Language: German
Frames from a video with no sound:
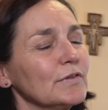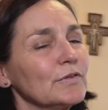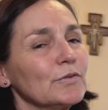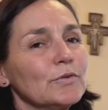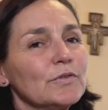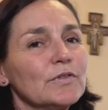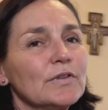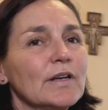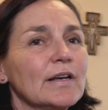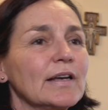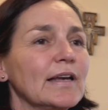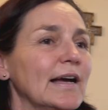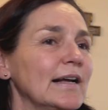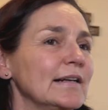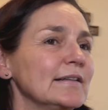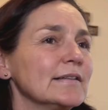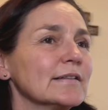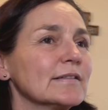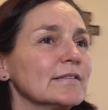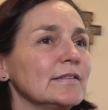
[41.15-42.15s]
was unsere
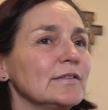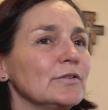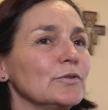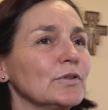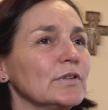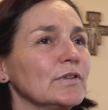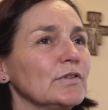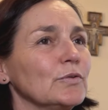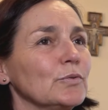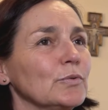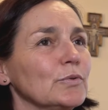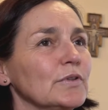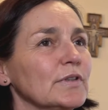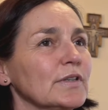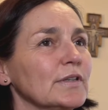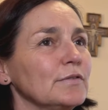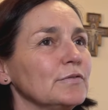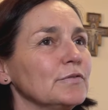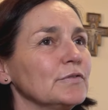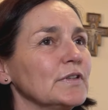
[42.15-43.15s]
Alltagssituation
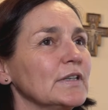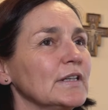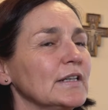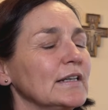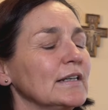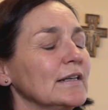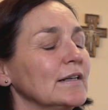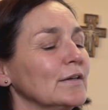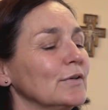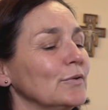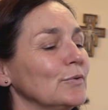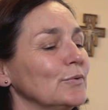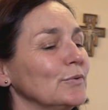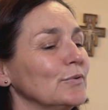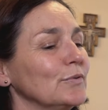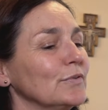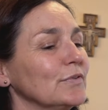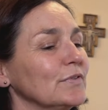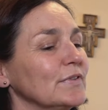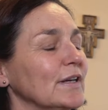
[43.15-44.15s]
trifft
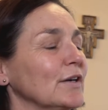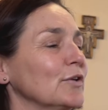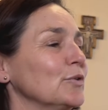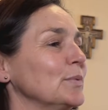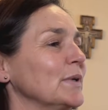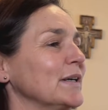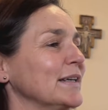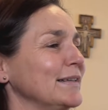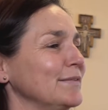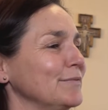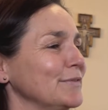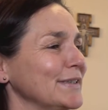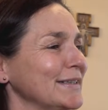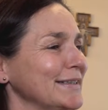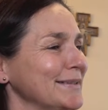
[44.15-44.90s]
und darüber reden wir